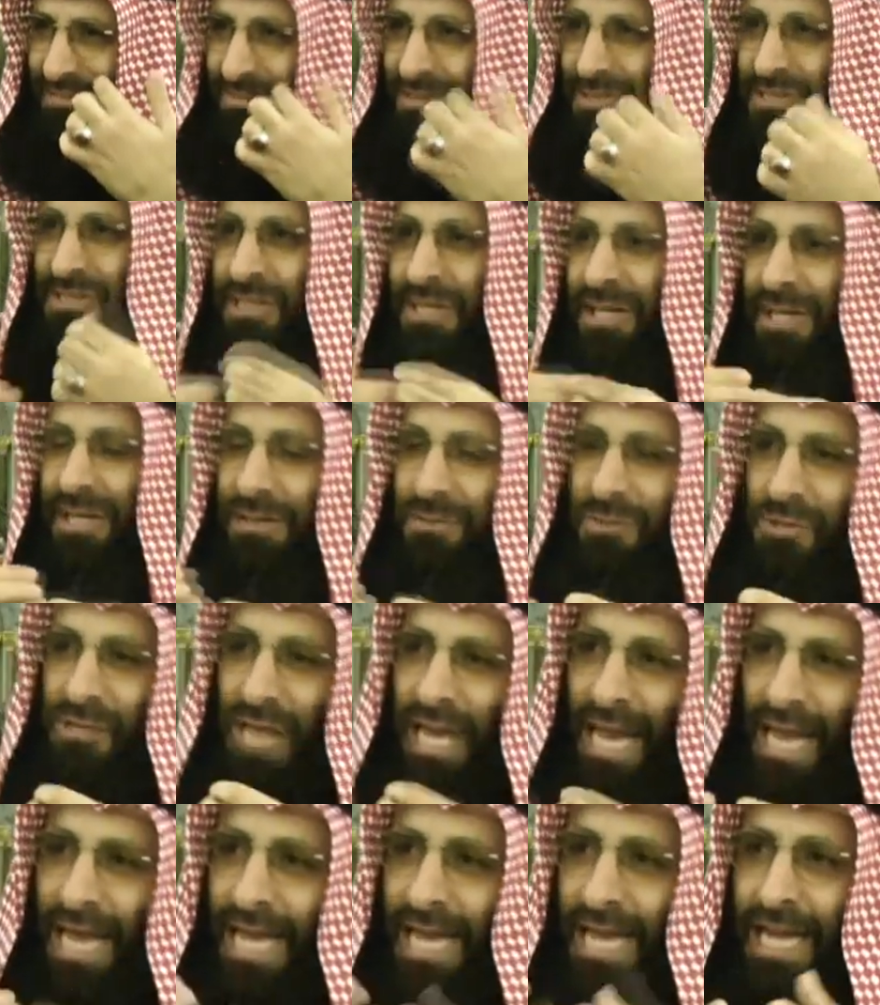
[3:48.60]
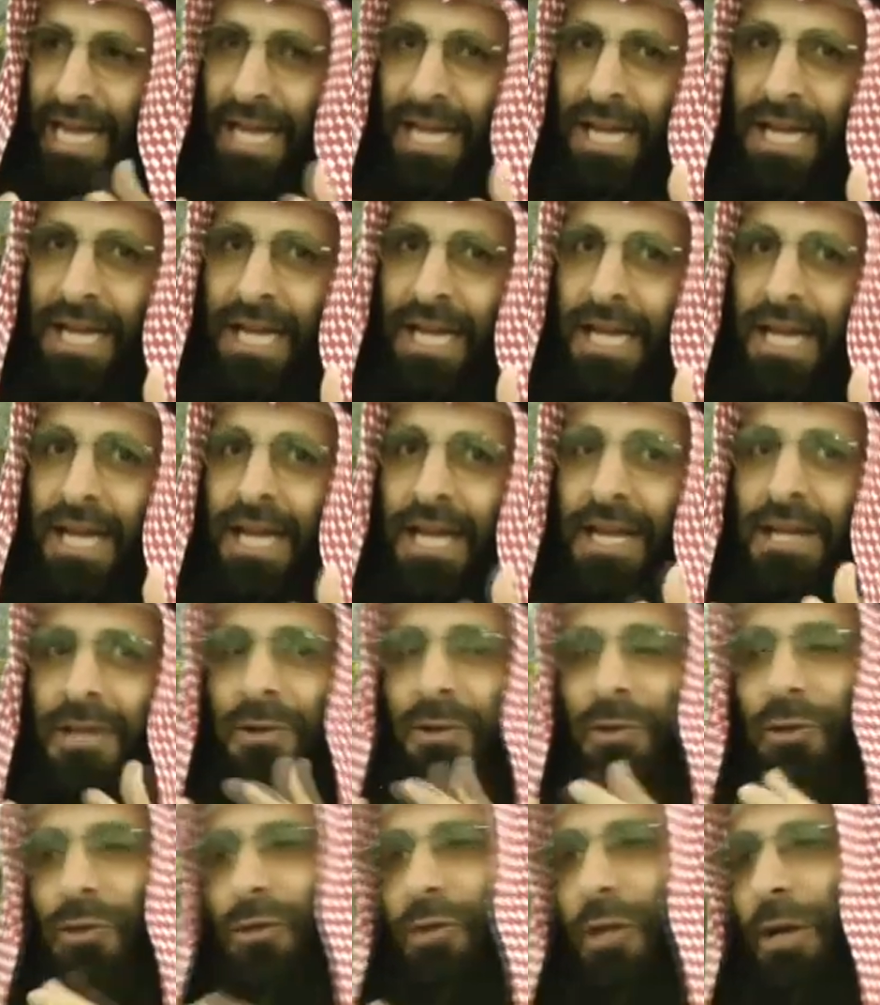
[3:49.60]
بتسعر مسقع
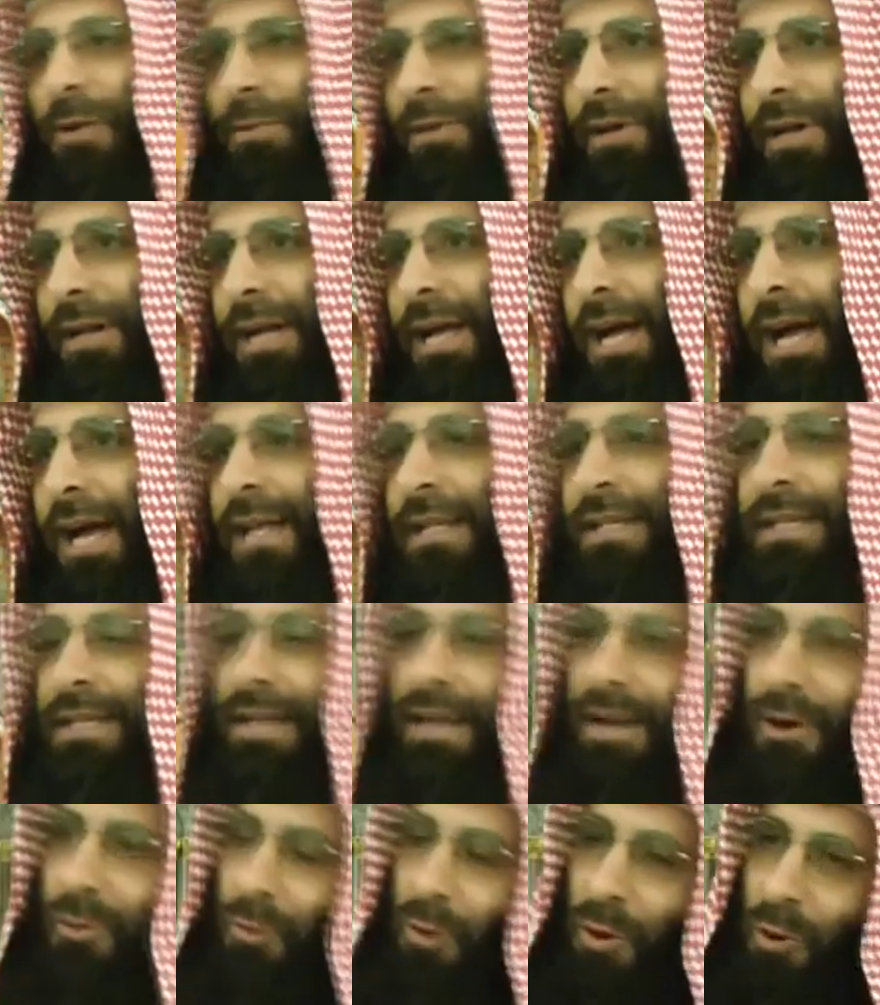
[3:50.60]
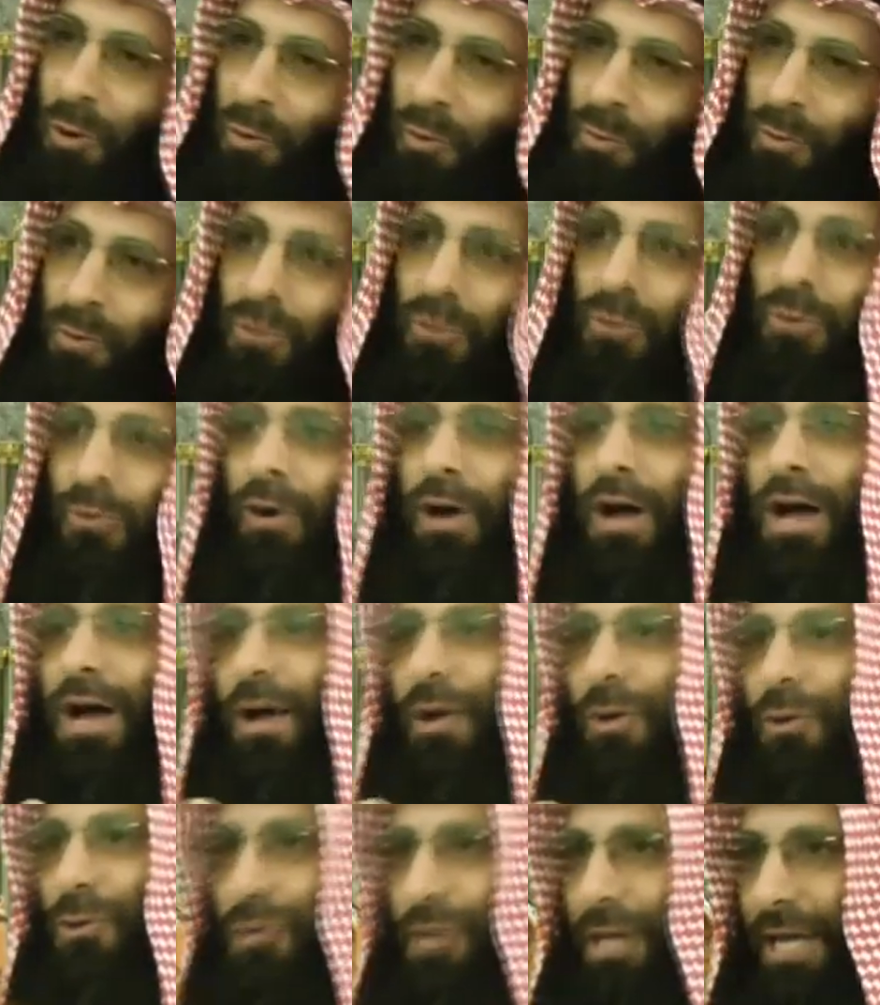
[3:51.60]
انه الصبر يعني اوله مر
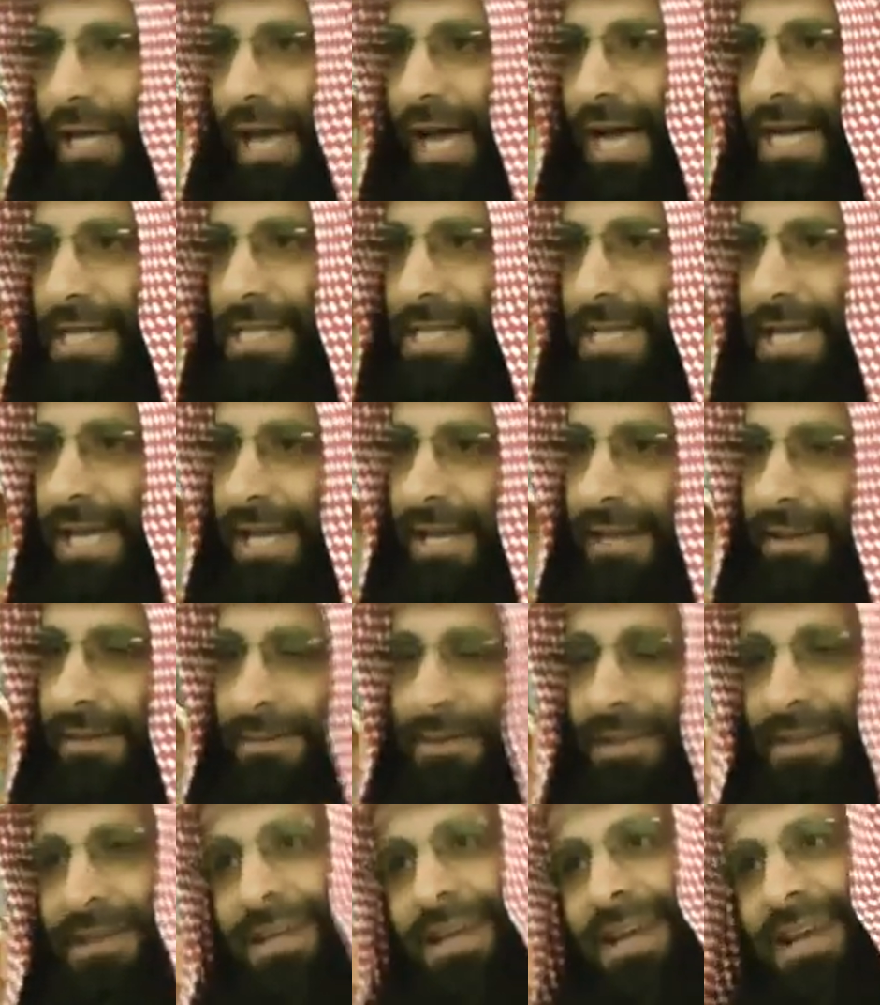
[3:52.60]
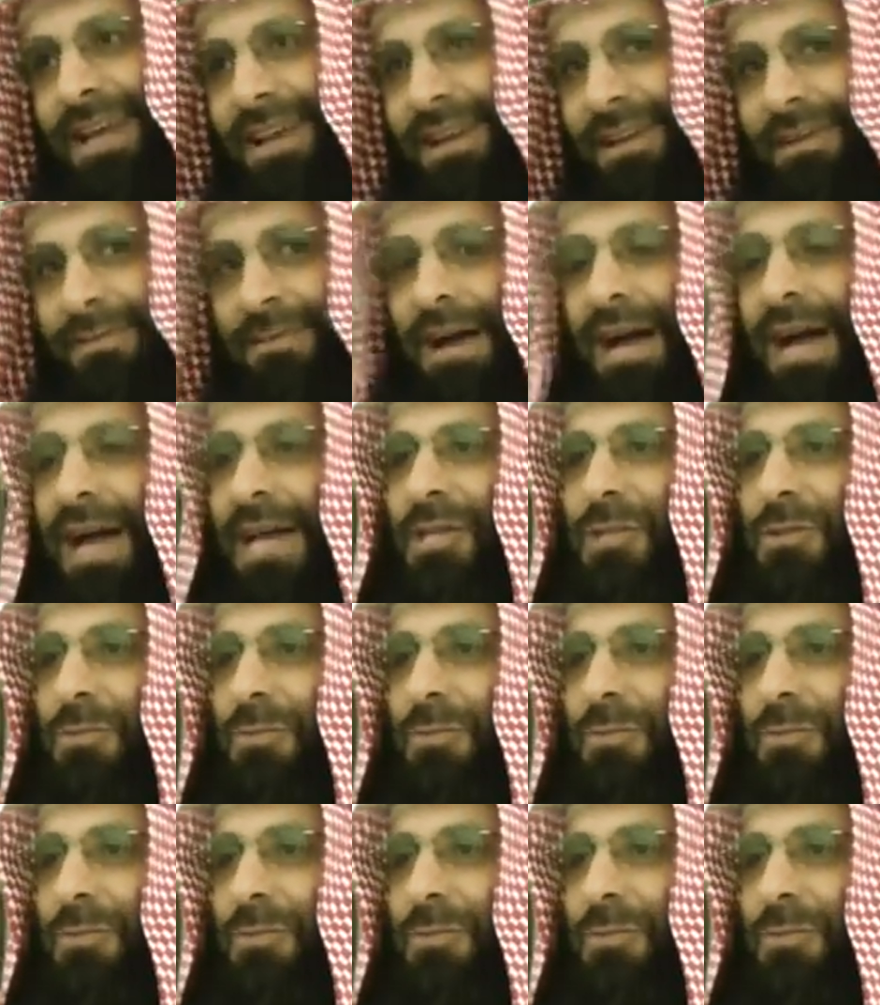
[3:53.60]
واخره زي العسل ما